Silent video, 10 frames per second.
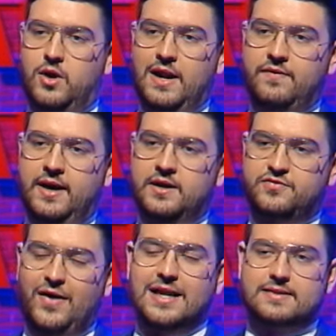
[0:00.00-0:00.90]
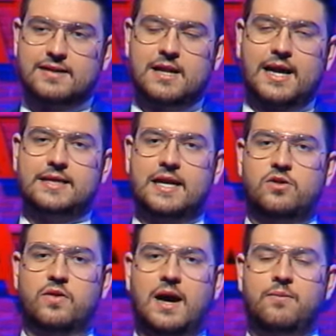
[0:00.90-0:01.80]
grandes faltas las que ha tenido,
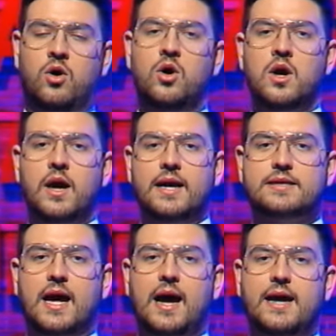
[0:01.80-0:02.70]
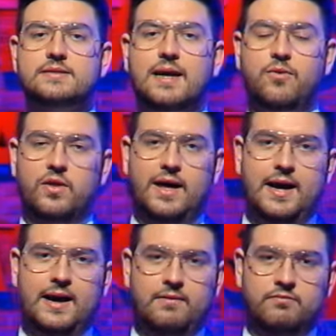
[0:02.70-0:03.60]
digamos, esta, esta
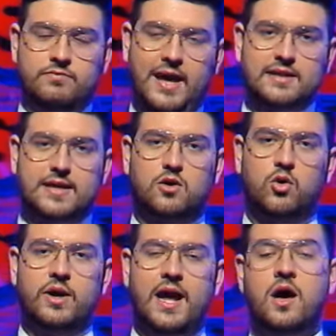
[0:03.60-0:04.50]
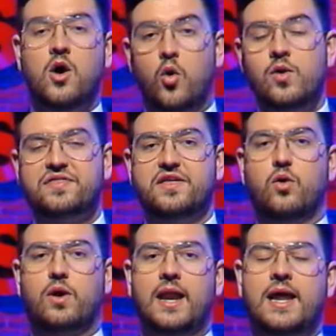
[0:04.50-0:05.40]
boda de alta alcurnia. Una ha sido
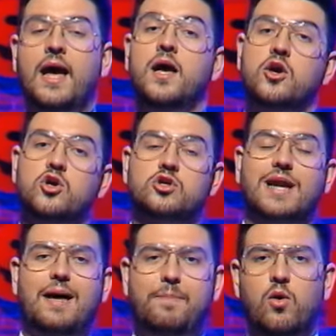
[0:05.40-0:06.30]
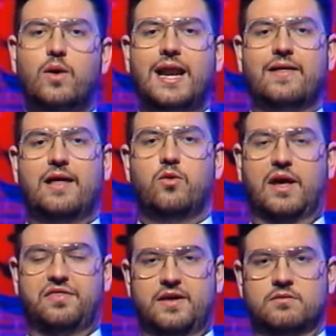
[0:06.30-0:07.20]
Eugenia y otra la peluquera de la
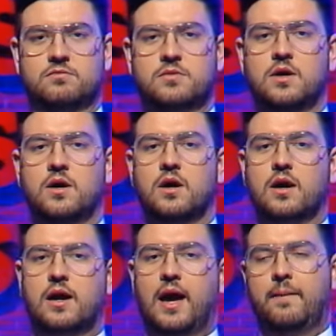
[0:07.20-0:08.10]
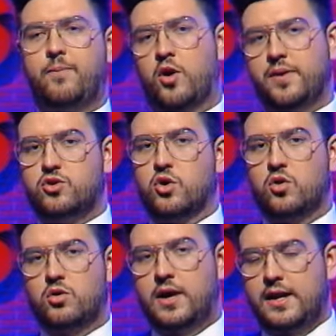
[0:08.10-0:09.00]
duquesa. Que por lo
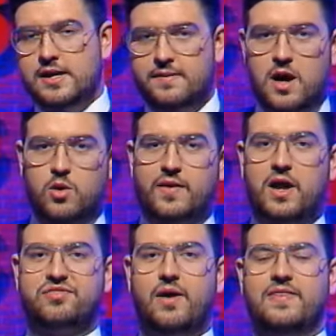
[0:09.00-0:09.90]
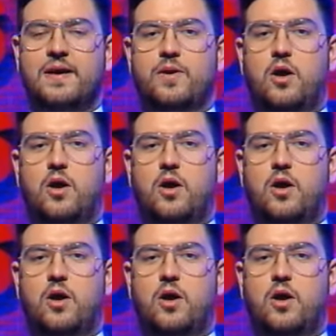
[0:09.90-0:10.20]
visto ella había cuadrado su agenda, pero a